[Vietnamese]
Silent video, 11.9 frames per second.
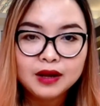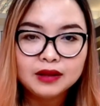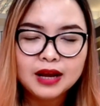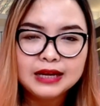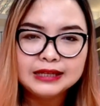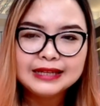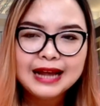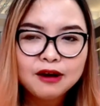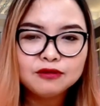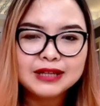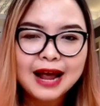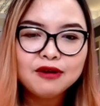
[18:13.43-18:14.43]
thì
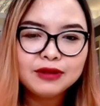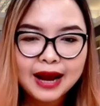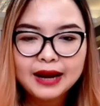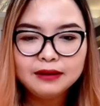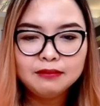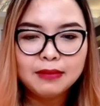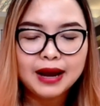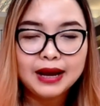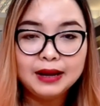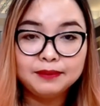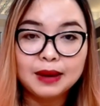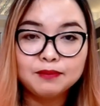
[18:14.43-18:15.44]
sau 6 tháng mà
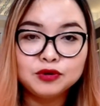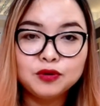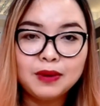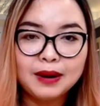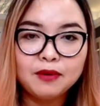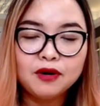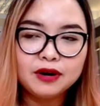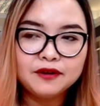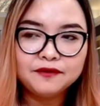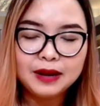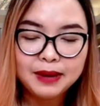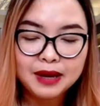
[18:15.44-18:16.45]
em tập trung làm
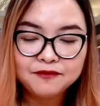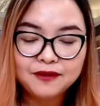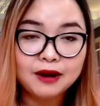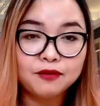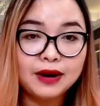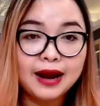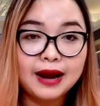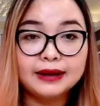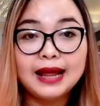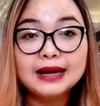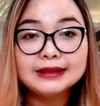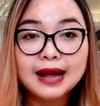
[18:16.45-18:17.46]
Oriflame em vào là
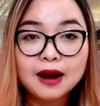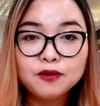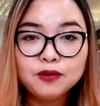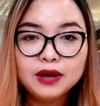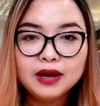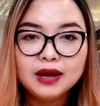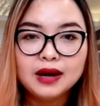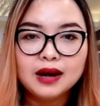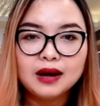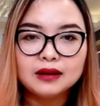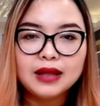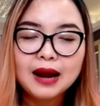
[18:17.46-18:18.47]
tháng 6
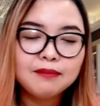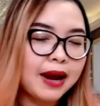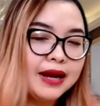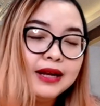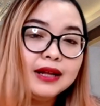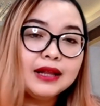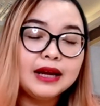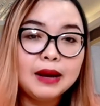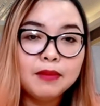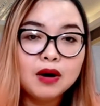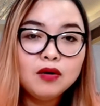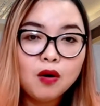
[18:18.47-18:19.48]
à, tháng 7 thì
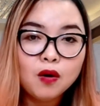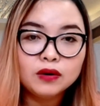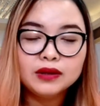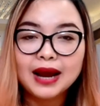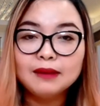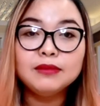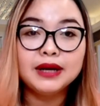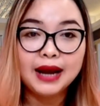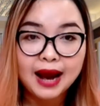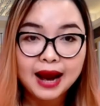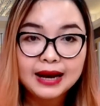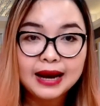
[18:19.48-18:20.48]
em ở Gold tháng
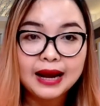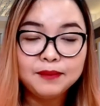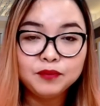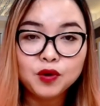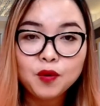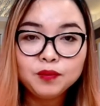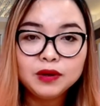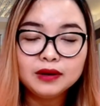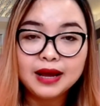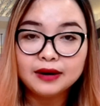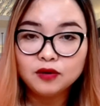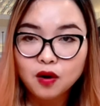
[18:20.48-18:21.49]
12 là em chốt chức
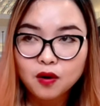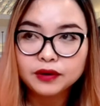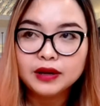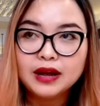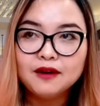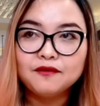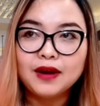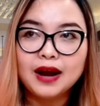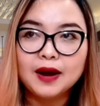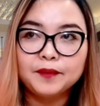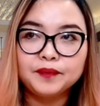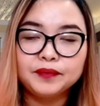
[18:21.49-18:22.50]
danh Gold
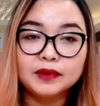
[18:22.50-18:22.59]
và